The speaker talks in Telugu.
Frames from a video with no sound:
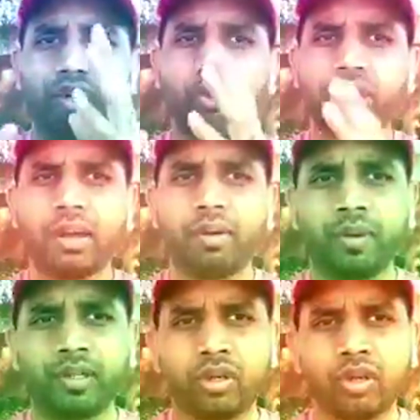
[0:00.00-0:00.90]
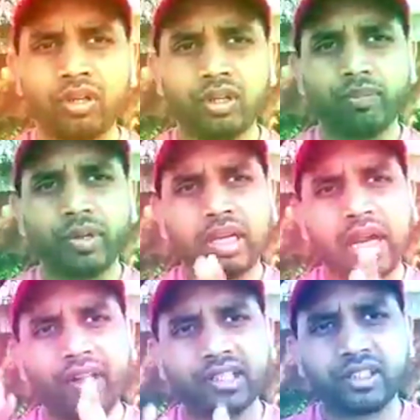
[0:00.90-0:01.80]
నూట యాభై మందిలో మీకు
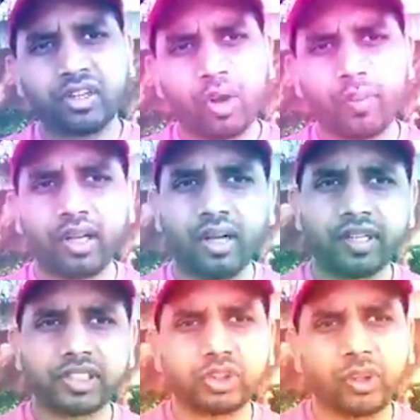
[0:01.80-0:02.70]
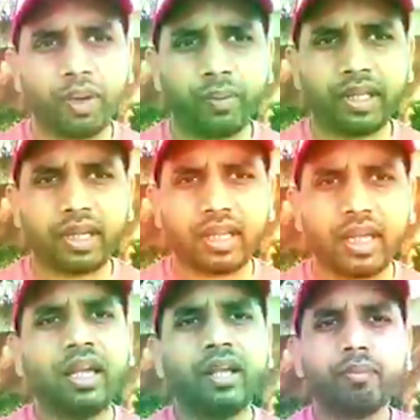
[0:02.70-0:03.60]
కావాల్సింది గవర్నమెంట్కి కావాల్సింది తొంభై మందే కదా
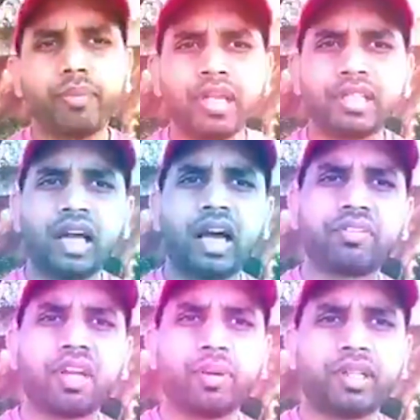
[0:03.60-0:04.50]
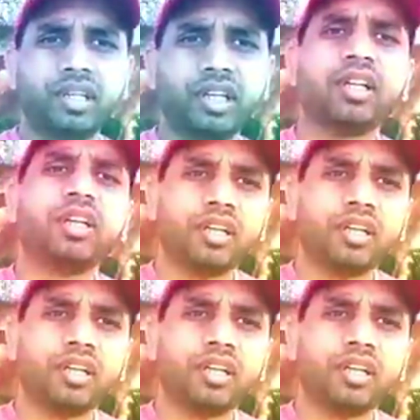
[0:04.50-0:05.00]
మిగతా అరవై మందిని